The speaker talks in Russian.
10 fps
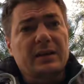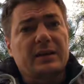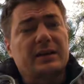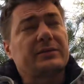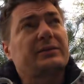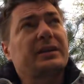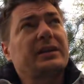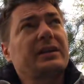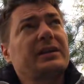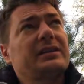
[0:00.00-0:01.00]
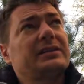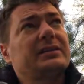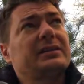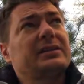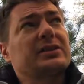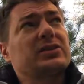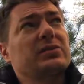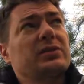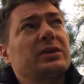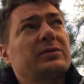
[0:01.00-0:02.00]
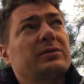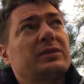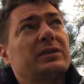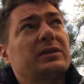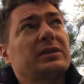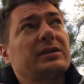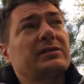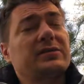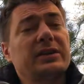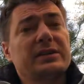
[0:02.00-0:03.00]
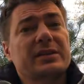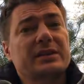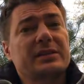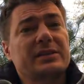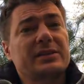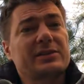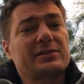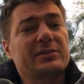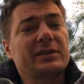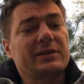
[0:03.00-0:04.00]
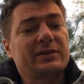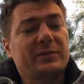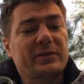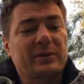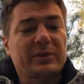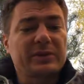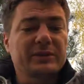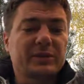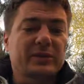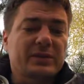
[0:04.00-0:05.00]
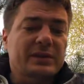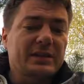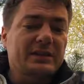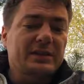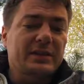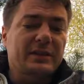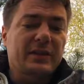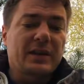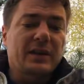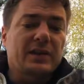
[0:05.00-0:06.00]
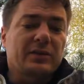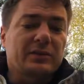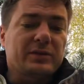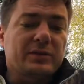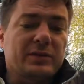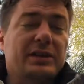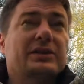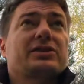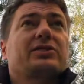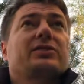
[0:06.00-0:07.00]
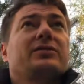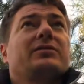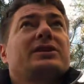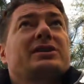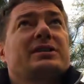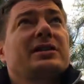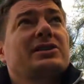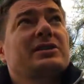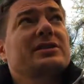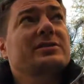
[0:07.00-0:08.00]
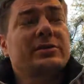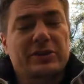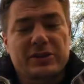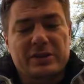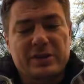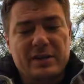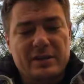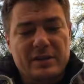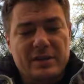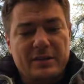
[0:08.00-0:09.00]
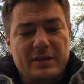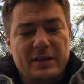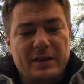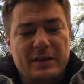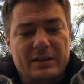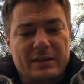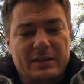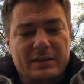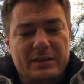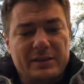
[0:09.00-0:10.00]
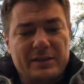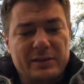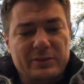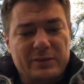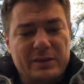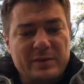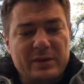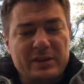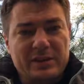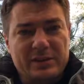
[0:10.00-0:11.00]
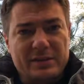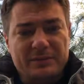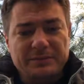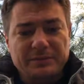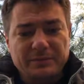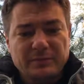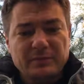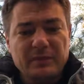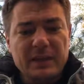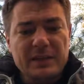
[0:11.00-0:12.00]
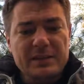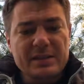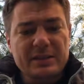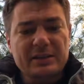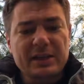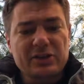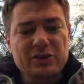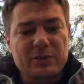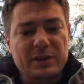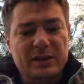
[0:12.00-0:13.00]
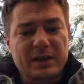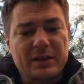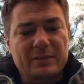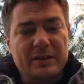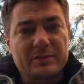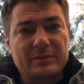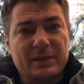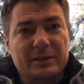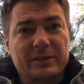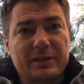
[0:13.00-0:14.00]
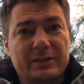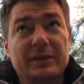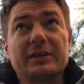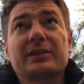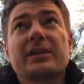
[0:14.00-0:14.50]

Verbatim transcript: А вторая а, штука, вот э, Тим Феррис как-то среди студентов проводил такое исследование. Он, он говорит, что ваша задача на сегодняшний день – это найти одну знаменитость и сделать так, чтобы она вам ответила.